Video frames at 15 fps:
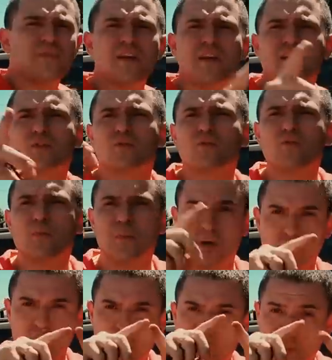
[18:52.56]
Нет,
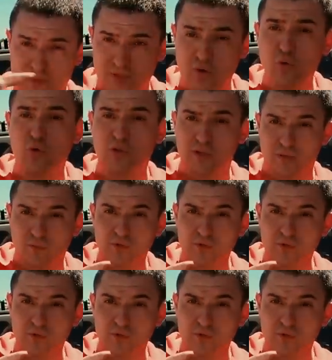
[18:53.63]
у, у Патриота.